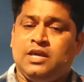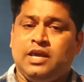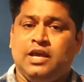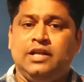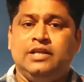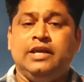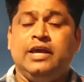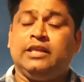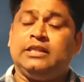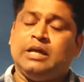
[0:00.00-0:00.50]

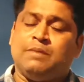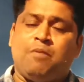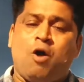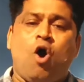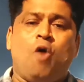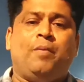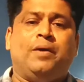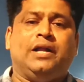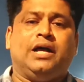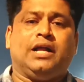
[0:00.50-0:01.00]
के लिए
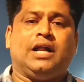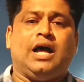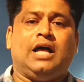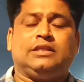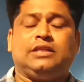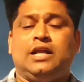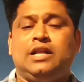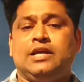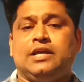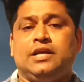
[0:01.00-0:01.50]
दबाव बना
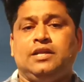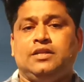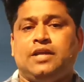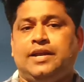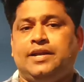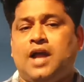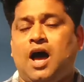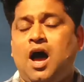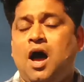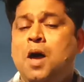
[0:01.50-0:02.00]
रहा था लेकिन
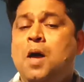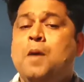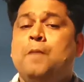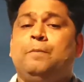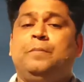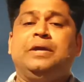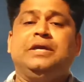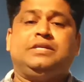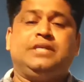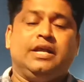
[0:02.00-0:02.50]
नैना
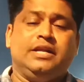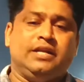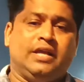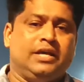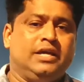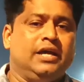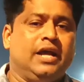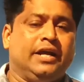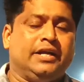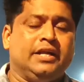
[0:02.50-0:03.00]
पीछे
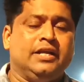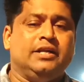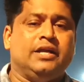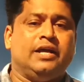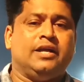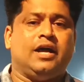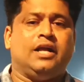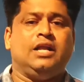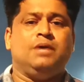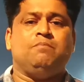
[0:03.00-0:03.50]
नहीं हटी
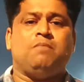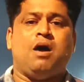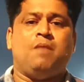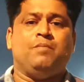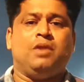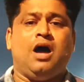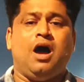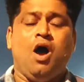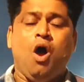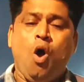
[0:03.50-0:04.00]
नैना ने
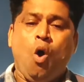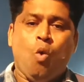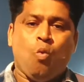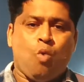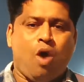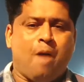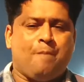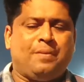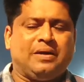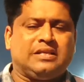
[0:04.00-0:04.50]
मामला
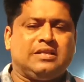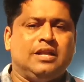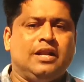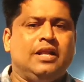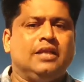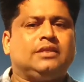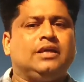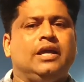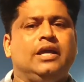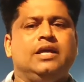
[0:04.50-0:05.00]
वापस
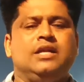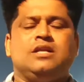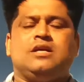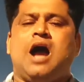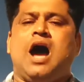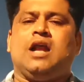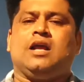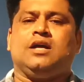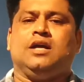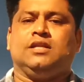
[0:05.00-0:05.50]
लेने से
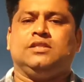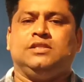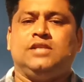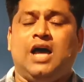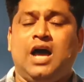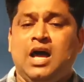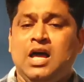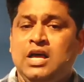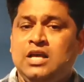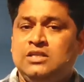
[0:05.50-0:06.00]
इनकार कर
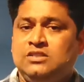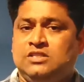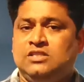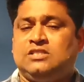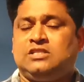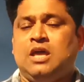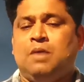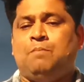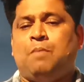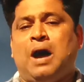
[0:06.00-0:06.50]
दिया
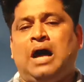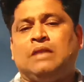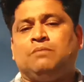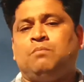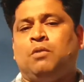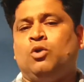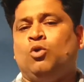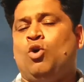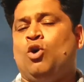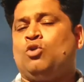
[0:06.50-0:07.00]
जिसके
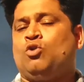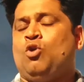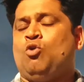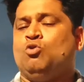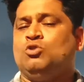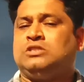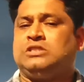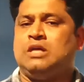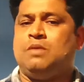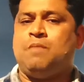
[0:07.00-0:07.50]
बाद मनोहर को
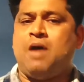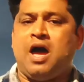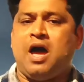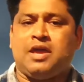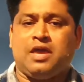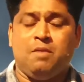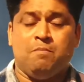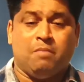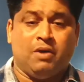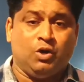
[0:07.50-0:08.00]
गुस्से में
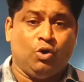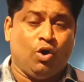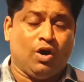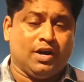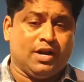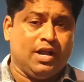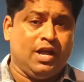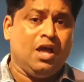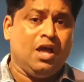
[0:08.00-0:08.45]
आके मनोहर